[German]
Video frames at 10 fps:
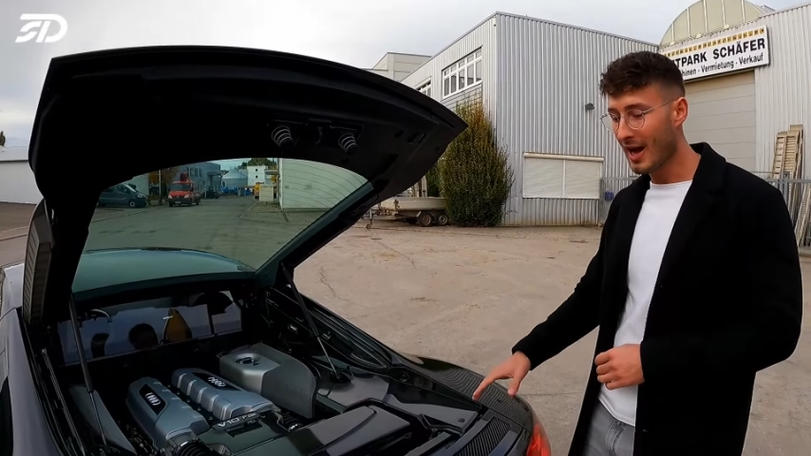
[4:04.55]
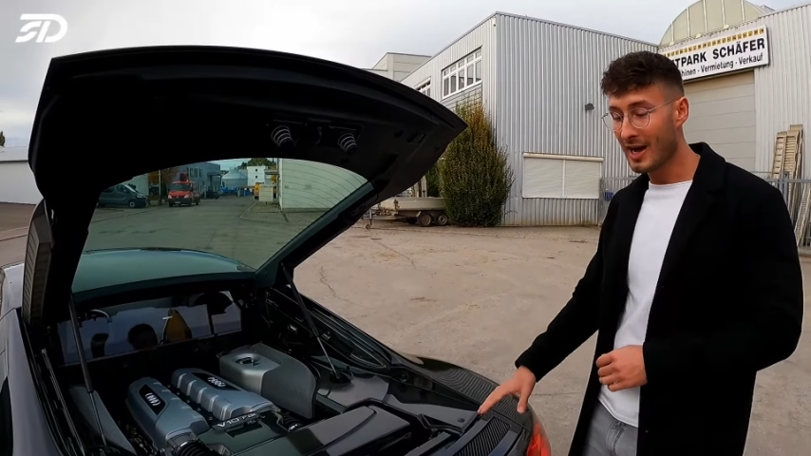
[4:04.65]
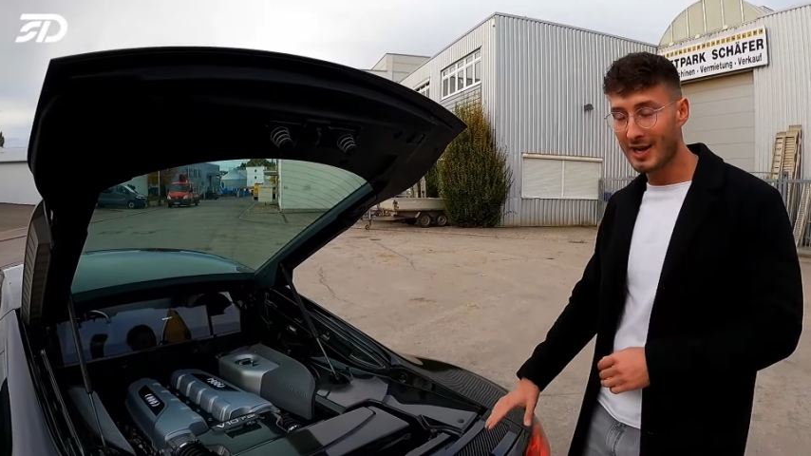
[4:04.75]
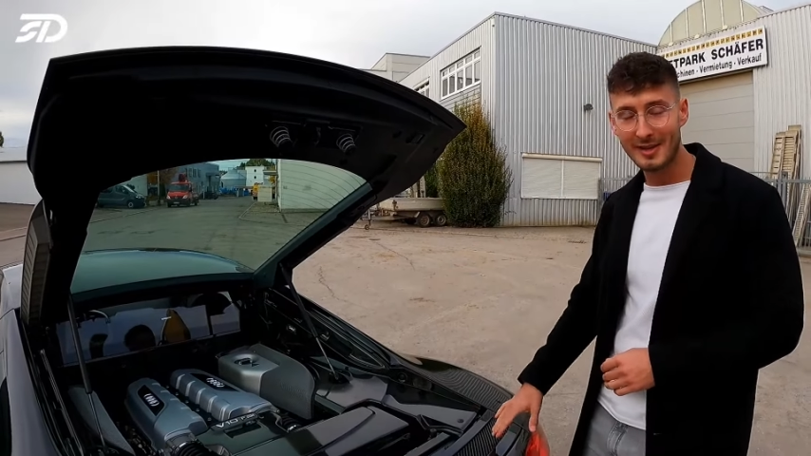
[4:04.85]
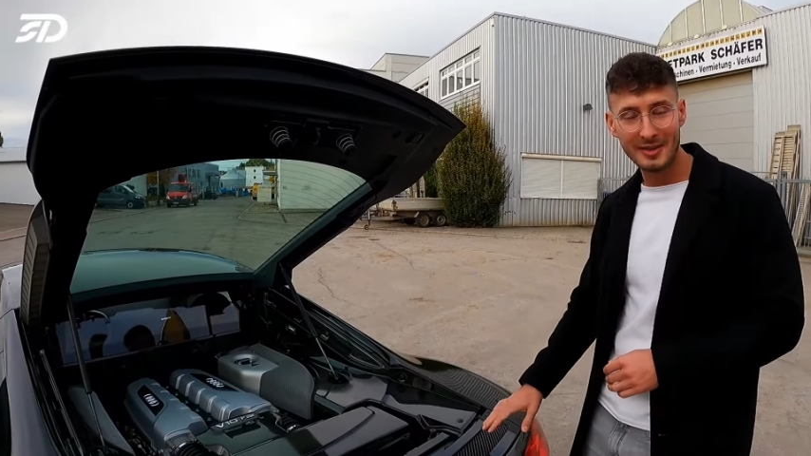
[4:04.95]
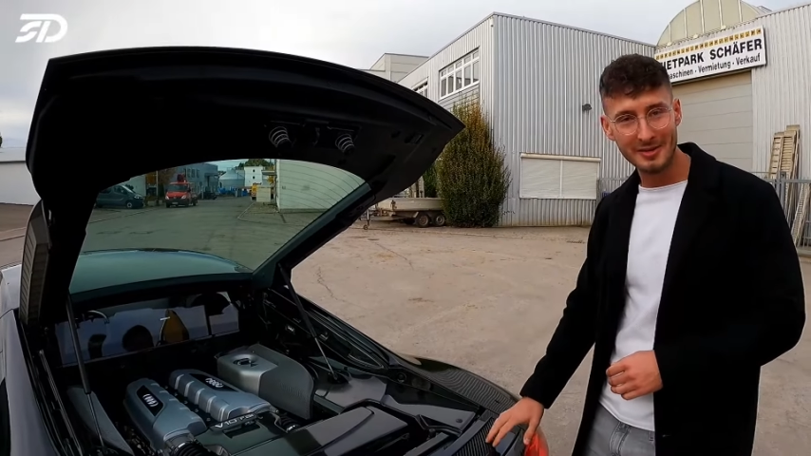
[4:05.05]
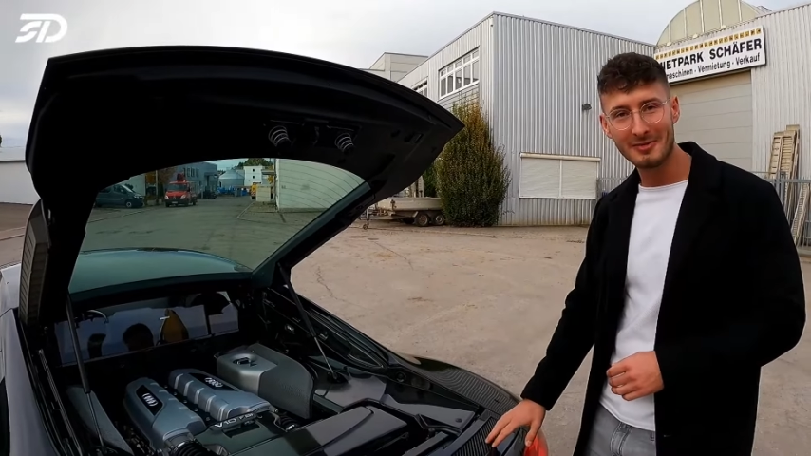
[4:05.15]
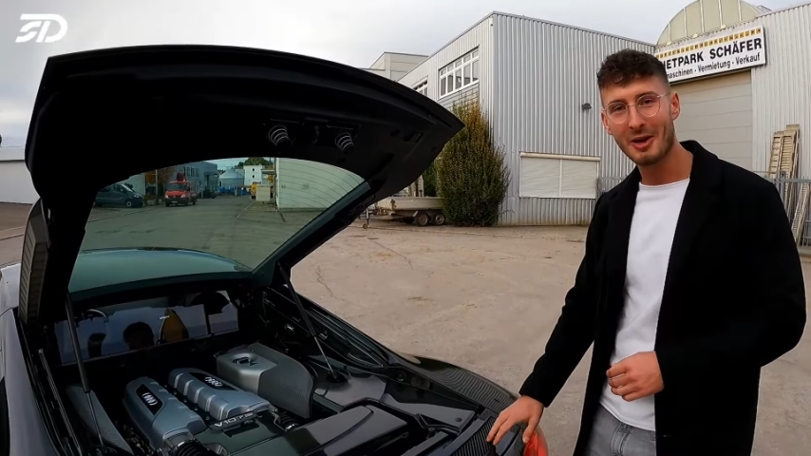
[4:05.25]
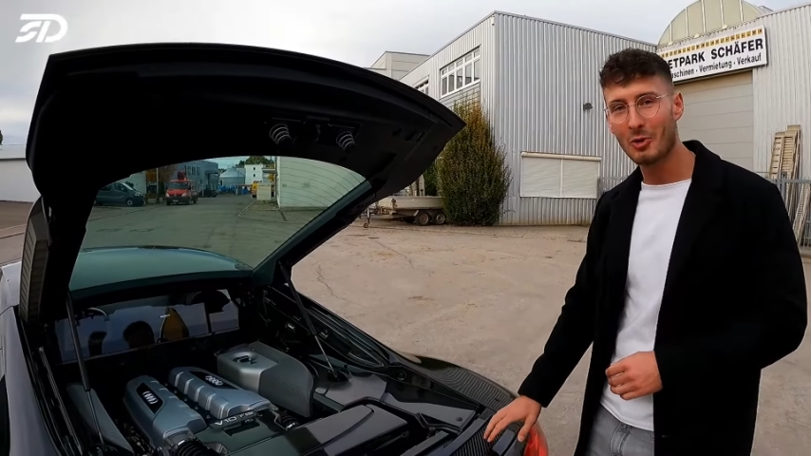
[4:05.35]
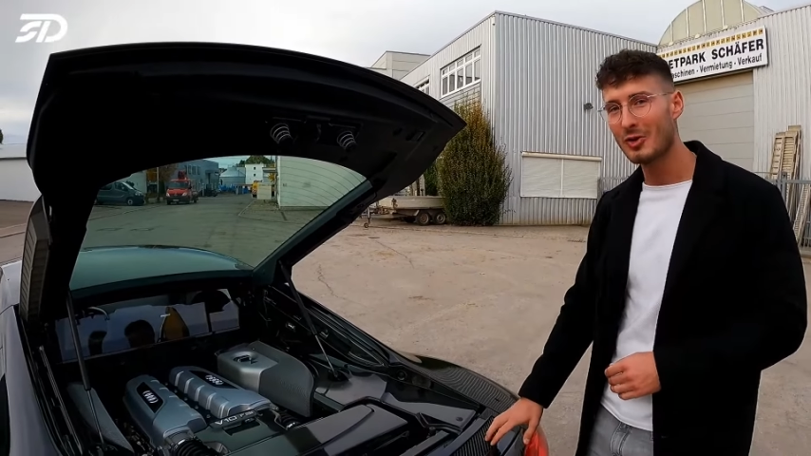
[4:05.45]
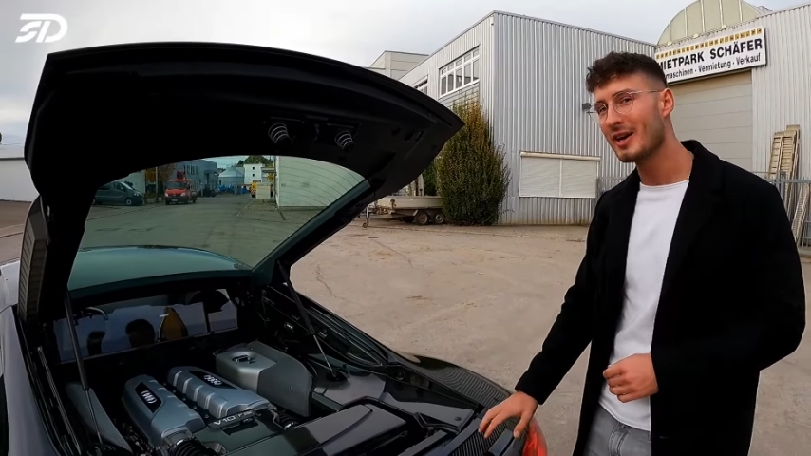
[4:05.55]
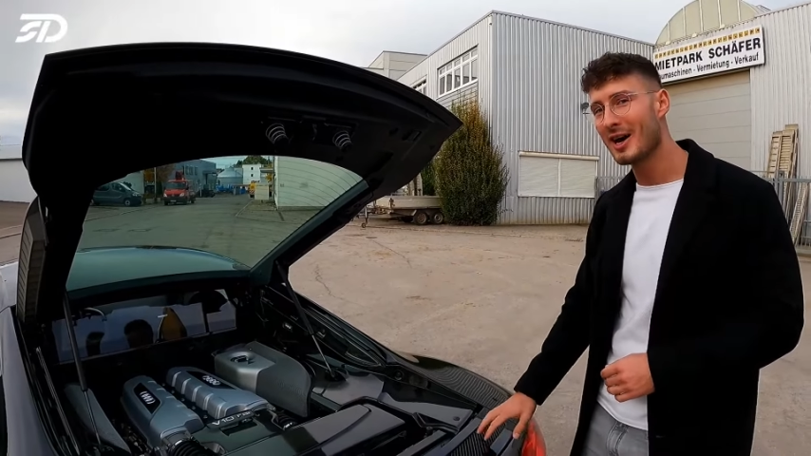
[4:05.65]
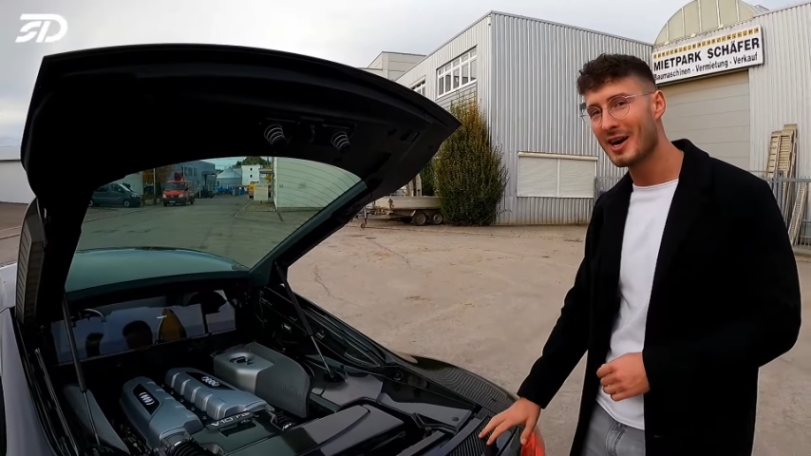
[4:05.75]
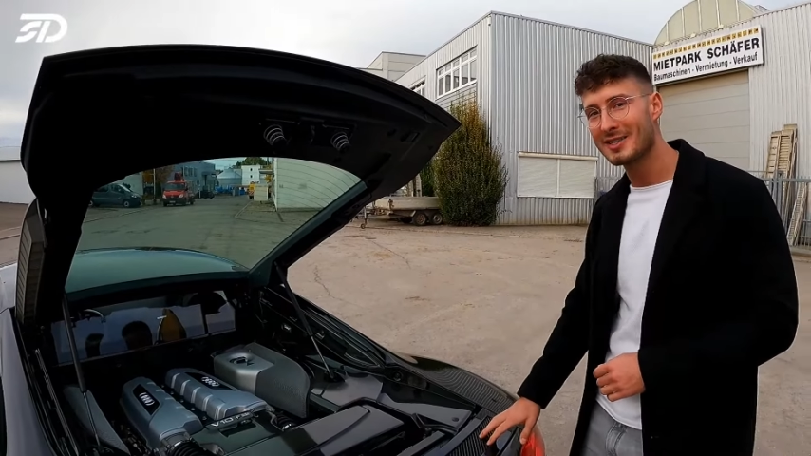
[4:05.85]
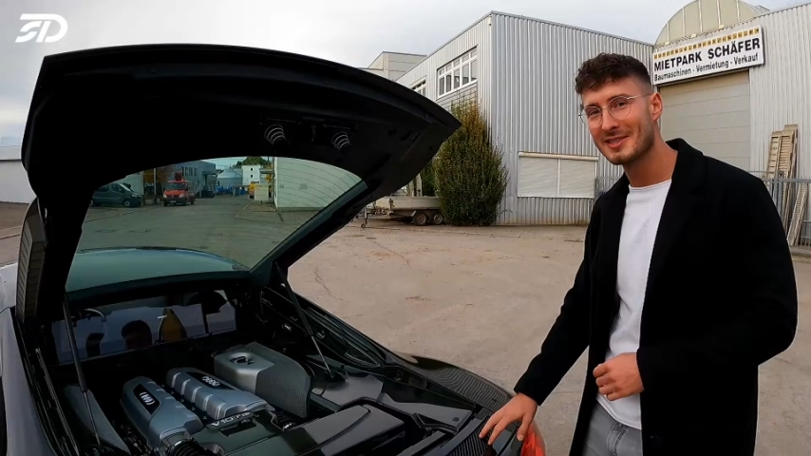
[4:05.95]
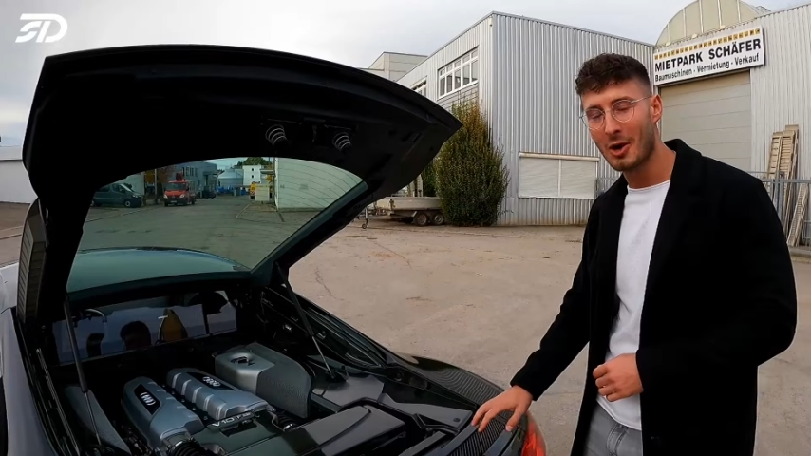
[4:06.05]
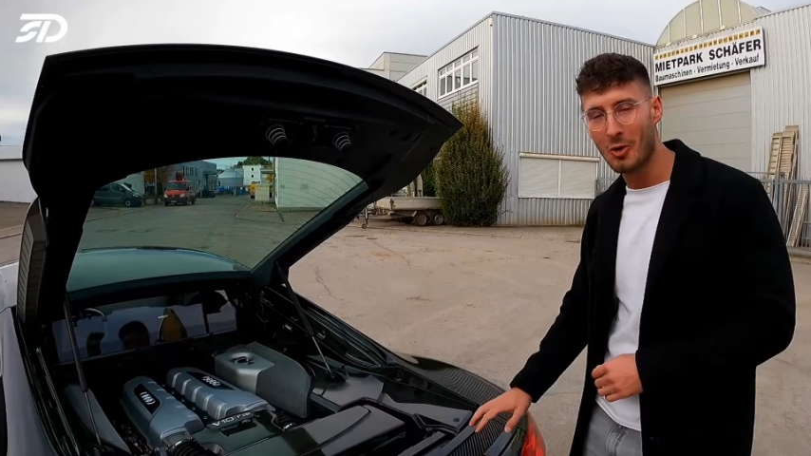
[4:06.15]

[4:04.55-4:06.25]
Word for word: alten Audi R8 s